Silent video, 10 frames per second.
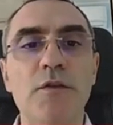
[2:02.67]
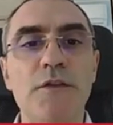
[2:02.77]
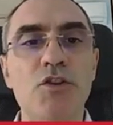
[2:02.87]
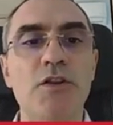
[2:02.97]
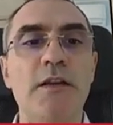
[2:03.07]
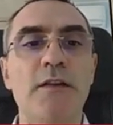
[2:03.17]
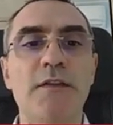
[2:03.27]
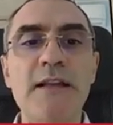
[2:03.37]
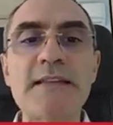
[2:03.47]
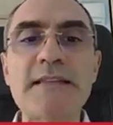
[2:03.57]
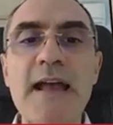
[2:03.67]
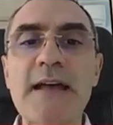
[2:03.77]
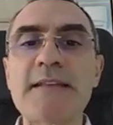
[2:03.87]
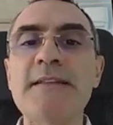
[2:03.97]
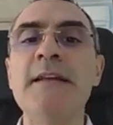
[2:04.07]
difficile
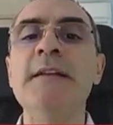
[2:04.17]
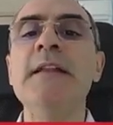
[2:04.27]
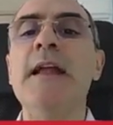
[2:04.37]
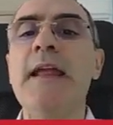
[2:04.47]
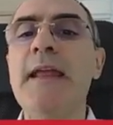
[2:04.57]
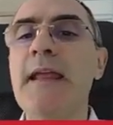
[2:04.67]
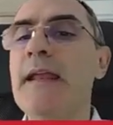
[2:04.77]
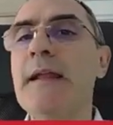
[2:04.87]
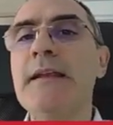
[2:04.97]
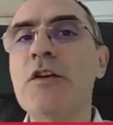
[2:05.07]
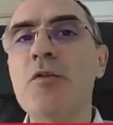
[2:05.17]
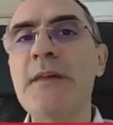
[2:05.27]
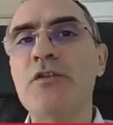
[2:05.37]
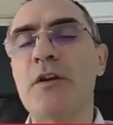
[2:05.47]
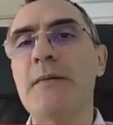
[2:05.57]
finanziarsi e nel
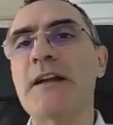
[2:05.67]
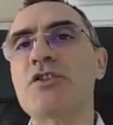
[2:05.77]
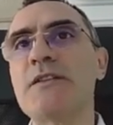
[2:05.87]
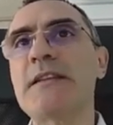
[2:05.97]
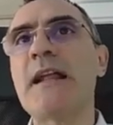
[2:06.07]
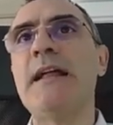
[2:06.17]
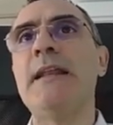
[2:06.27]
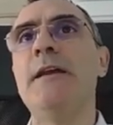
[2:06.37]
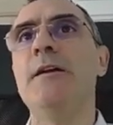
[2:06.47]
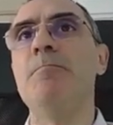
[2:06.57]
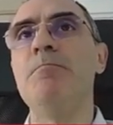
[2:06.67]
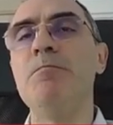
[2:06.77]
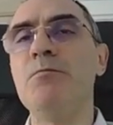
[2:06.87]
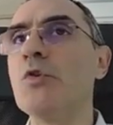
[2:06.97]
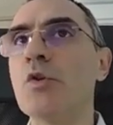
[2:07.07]
commento alla banca centrale
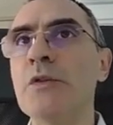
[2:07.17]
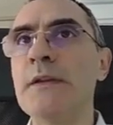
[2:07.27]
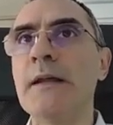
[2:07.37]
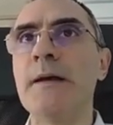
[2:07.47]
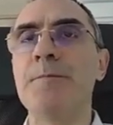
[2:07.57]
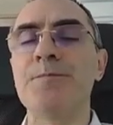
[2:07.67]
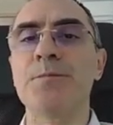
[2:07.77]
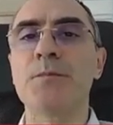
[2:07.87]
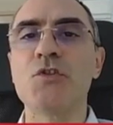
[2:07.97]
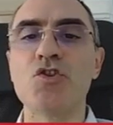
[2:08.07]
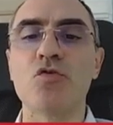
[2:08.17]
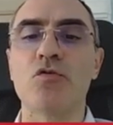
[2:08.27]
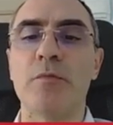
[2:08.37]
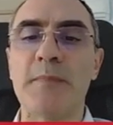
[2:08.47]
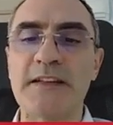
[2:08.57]
ehm, non ehm, ci
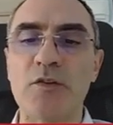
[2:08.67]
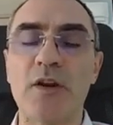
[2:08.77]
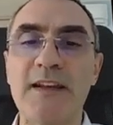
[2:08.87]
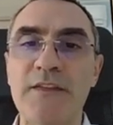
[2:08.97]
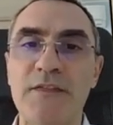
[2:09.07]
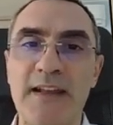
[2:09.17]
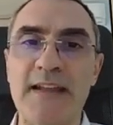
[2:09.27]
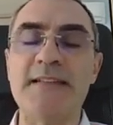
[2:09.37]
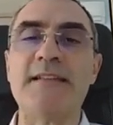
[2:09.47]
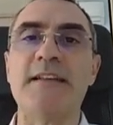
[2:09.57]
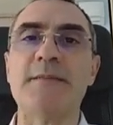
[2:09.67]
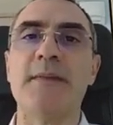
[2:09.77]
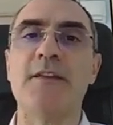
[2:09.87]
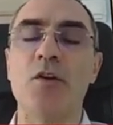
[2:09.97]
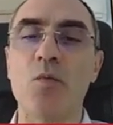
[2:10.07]
sono particolari differenze
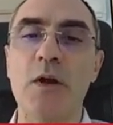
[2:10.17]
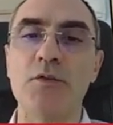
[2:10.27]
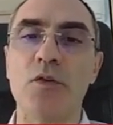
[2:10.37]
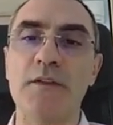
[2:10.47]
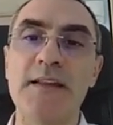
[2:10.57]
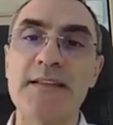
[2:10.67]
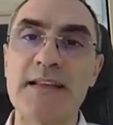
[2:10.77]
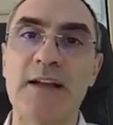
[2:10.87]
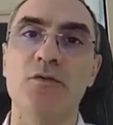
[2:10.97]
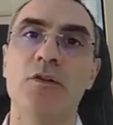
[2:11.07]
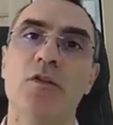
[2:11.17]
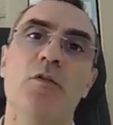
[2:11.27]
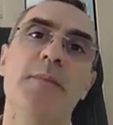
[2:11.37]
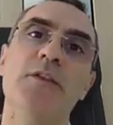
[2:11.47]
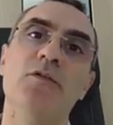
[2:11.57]
rispetto a quanto evidenziato evidenziato nel
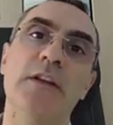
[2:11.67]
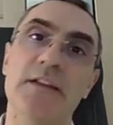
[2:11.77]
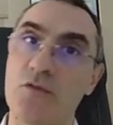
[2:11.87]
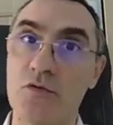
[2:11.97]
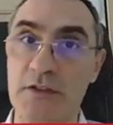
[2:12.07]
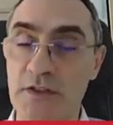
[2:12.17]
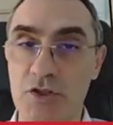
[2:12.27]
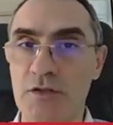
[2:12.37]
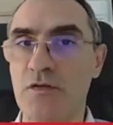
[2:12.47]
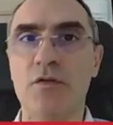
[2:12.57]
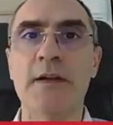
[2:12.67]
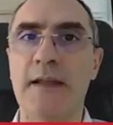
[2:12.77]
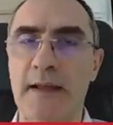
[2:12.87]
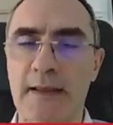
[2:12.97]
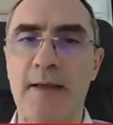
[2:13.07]
commento della scorsa decisione,
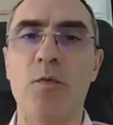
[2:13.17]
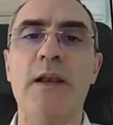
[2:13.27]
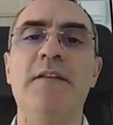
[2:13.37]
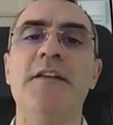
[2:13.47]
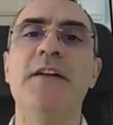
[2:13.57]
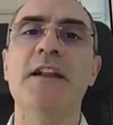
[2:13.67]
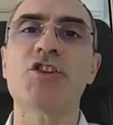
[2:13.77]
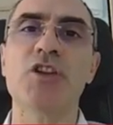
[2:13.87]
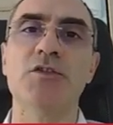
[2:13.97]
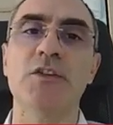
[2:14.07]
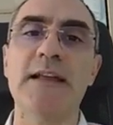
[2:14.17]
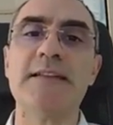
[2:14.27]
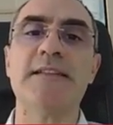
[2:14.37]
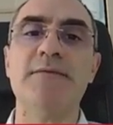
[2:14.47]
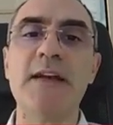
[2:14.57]
che anche quella aveva lasciato i
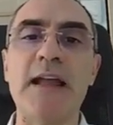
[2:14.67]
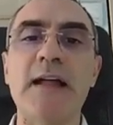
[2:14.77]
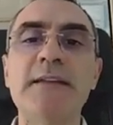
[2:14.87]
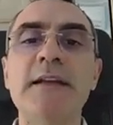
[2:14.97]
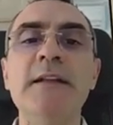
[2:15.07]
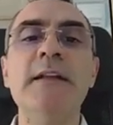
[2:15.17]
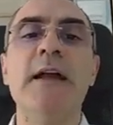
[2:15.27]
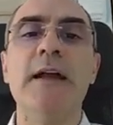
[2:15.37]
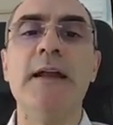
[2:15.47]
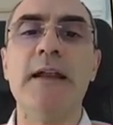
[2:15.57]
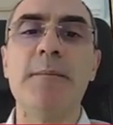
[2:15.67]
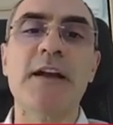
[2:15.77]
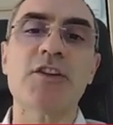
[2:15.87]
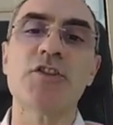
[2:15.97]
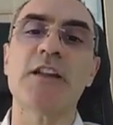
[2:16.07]
tassi invariati. Eh, la
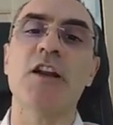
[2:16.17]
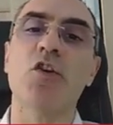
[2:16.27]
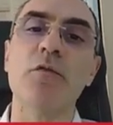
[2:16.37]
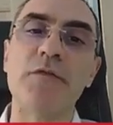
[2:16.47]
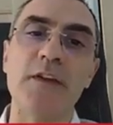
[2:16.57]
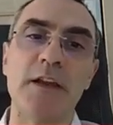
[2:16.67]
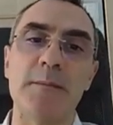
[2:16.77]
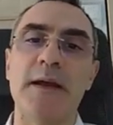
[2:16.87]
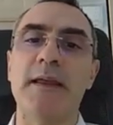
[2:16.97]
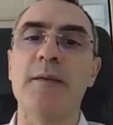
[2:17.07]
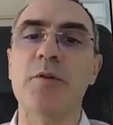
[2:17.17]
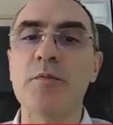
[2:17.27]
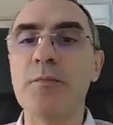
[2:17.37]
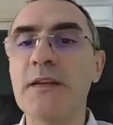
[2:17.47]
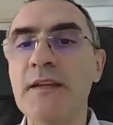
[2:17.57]
Banca Centrale conferma che i
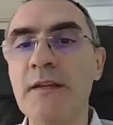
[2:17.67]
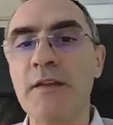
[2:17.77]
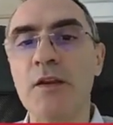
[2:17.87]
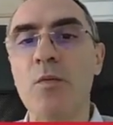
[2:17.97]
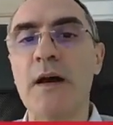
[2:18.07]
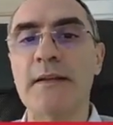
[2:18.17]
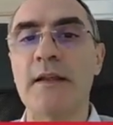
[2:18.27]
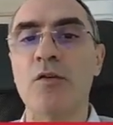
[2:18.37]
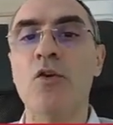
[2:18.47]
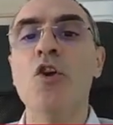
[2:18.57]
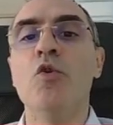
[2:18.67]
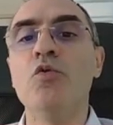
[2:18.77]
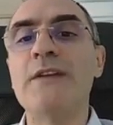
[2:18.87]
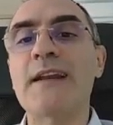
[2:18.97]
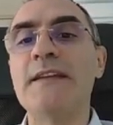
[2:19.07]
propri obiettivi riguardano
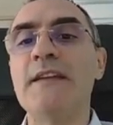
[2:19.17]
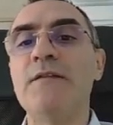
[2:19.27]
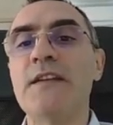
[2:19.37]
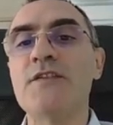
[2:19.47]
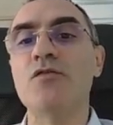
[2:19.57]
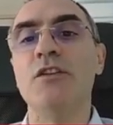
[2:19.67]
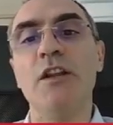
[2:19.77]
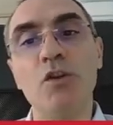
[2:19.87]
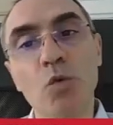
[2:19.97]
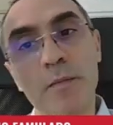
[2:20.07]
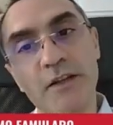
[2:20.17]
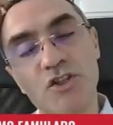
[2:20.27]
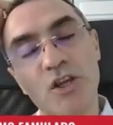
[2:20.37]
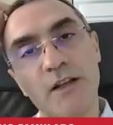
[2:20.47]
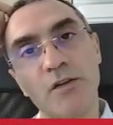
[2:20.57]
un target di inflazione del
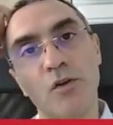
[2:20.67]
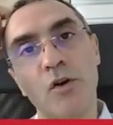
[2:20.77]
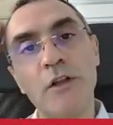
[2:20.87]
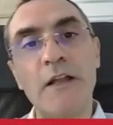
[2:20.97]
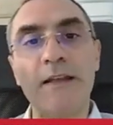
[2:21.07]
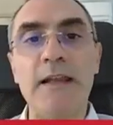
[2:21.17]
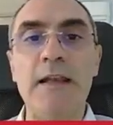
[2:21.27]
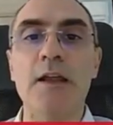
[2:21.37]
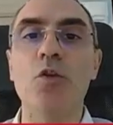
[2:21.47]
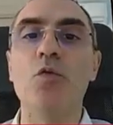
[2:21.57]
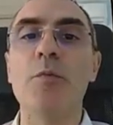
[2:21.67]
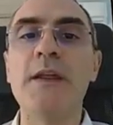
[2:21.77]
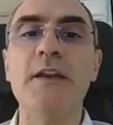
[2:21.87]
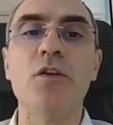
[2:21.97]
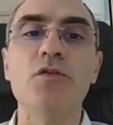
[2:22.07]
2% nel lungo
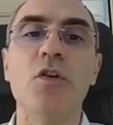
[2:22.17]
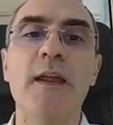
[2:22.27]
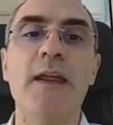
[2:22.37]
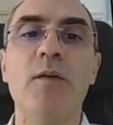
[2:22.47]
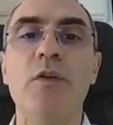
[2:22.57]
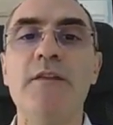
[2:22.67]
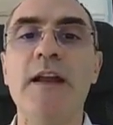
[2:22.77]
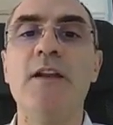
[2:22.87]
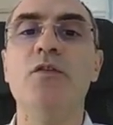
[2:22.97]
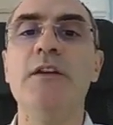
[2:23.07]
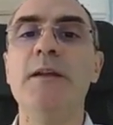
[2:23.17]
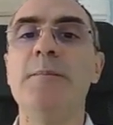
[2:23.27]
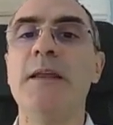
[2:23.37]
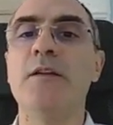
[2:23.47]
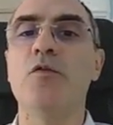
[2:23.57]
periodo e un livello di
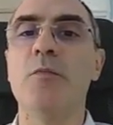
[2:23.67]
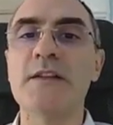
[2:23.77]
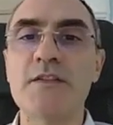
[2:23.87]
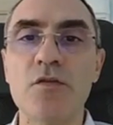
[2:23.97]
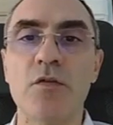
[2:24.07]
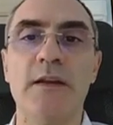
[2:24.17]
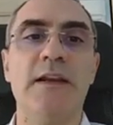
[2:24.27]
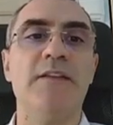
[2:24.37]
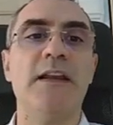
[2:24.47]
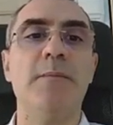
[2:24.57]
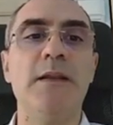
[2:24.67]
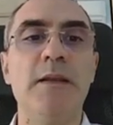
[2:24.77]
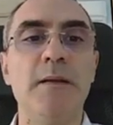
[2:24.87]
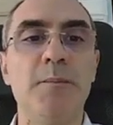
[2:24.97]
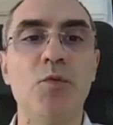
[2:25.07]
piena occupazione. Le
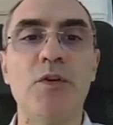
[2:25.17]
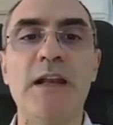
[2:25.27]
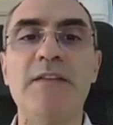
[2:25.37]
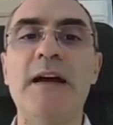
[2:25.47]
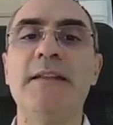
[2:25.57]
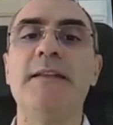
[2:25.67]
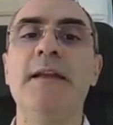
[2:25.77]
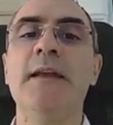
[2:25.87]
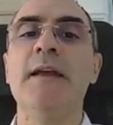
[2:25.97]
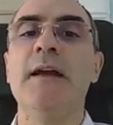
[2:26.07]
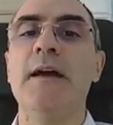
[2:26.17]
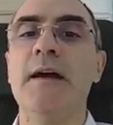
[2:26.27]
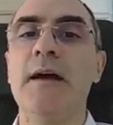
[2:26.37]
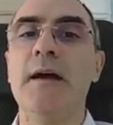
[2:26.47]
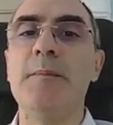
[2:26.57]
variabili più rilevanti
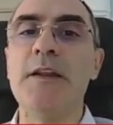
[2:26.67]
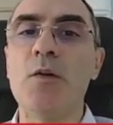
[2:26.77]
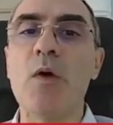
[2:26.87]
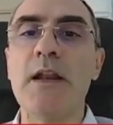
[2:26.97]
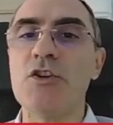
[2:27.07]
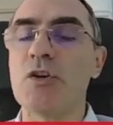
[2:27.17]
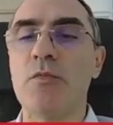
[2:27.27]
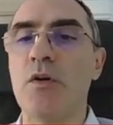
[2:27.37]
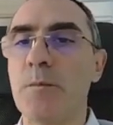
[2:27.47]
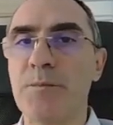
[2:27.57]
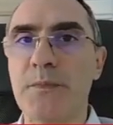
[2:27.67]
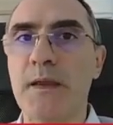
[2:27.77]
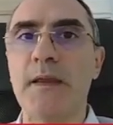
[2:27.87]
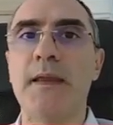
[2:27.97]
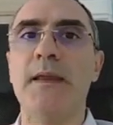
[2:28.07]
eh, per i quali diciamo,
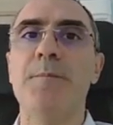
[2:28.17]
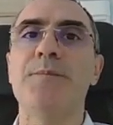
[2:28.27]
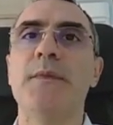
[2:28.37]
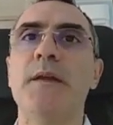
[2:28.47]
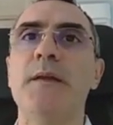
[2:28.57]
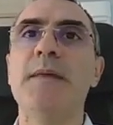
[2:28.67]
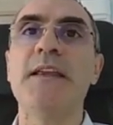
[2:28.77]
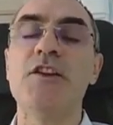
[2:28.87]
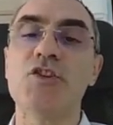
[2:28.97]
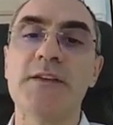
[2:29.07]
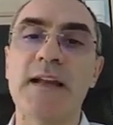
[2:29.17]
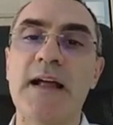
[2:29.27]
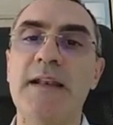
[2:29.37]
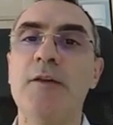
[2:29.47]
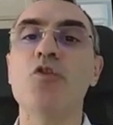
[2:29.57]
che i banchieri
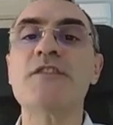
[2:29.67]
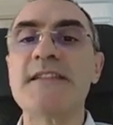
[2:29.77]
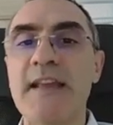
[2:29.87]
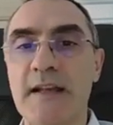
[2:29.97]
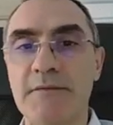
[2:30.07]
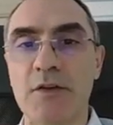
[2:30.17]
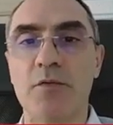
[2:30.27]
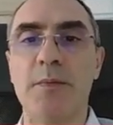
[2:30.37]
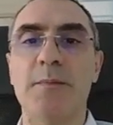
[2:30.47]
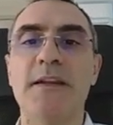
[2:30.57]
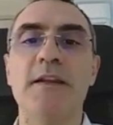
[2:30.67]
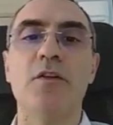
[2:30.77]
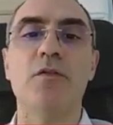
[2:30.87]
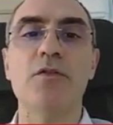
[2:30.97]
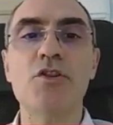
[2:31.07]
centrali osservano per prendere le
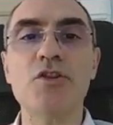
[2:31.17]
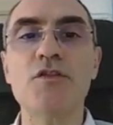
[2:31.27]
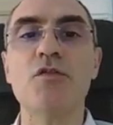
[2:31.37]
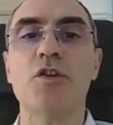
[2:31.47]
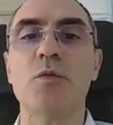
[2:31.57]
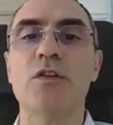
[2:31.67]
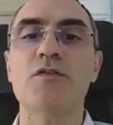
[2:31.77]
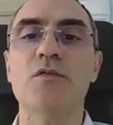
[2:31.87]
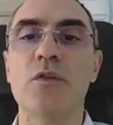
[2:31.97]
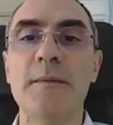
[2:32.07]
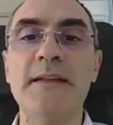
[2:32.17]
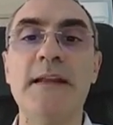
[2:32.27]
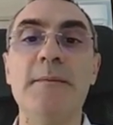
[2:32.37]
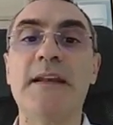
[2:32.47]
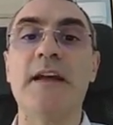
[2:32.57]
loro decisioni riguardano sicuramente
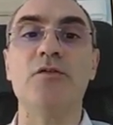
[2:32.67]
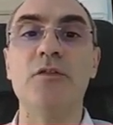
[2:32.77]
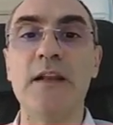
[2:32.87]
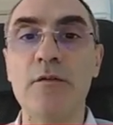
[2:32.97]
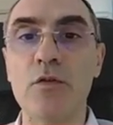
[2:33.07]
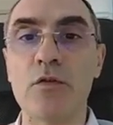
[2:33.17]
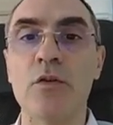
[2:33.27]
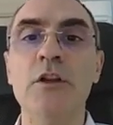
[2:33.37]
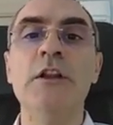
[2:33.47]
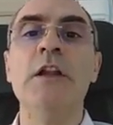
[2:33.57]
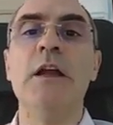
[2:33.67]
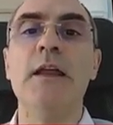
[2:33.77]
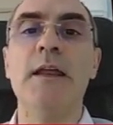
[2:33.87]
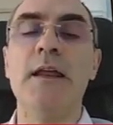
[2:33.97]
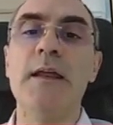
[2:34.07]
il mercato del lavoro
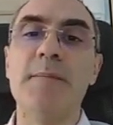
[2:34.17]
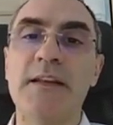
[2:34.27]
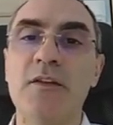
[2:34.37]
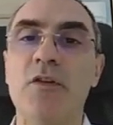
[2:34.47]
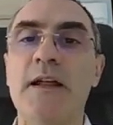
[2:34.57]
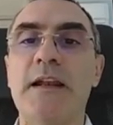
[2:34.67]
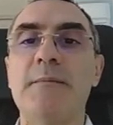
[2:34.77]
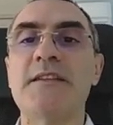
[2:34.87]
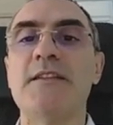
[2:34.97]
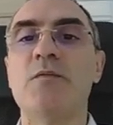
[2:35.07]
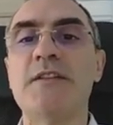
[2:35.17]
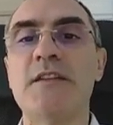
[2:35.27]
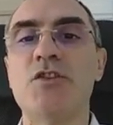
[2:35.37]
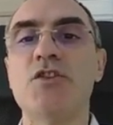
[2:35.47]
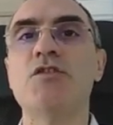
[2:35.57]
e in particolare alla base di questa
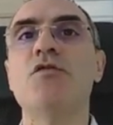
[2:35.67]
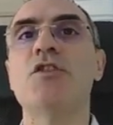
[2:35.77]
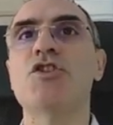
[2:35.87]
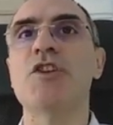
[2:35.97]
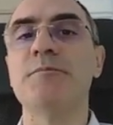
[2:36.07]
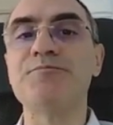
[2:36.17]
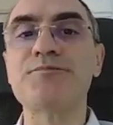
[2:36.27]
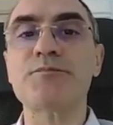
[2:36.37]
decisione c'è